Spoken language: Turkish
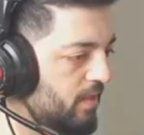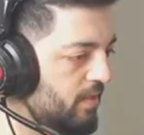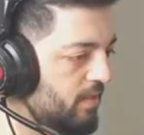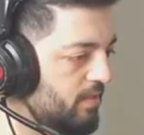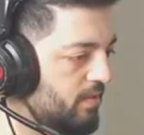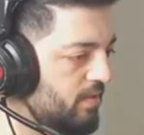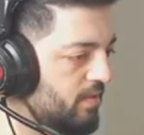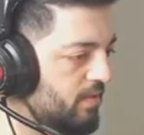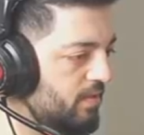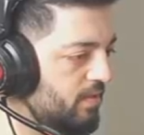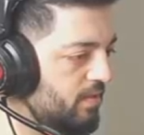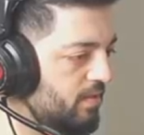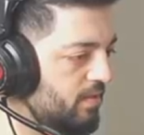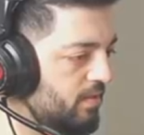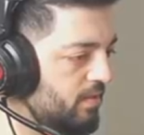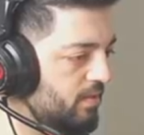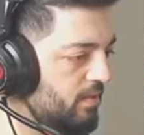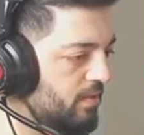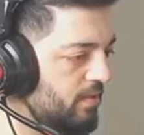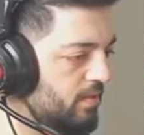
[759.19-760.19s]
Evet.
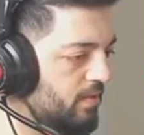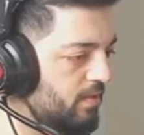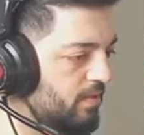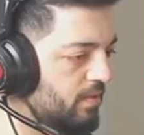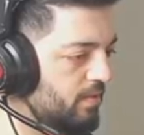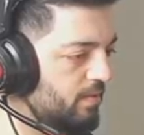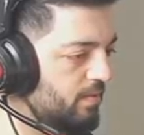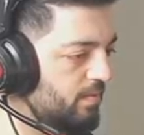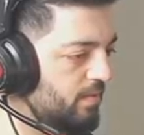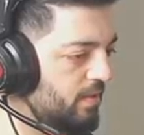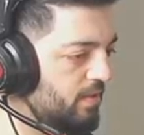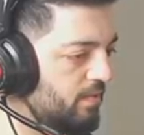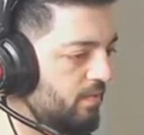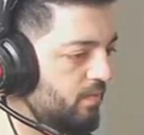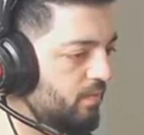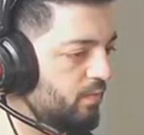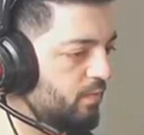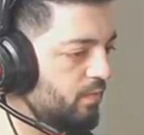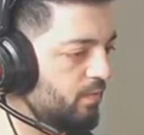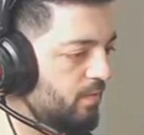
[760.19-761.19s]
Bir
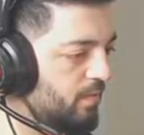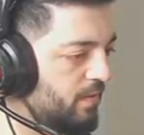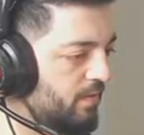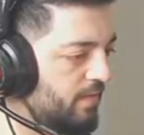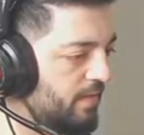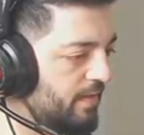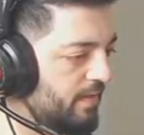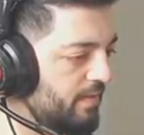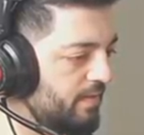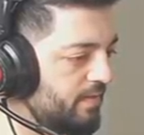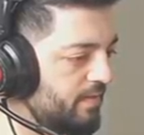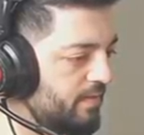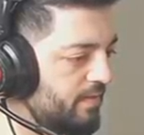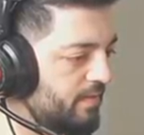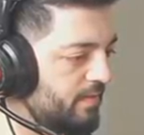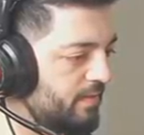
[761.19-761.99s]
vurulma var.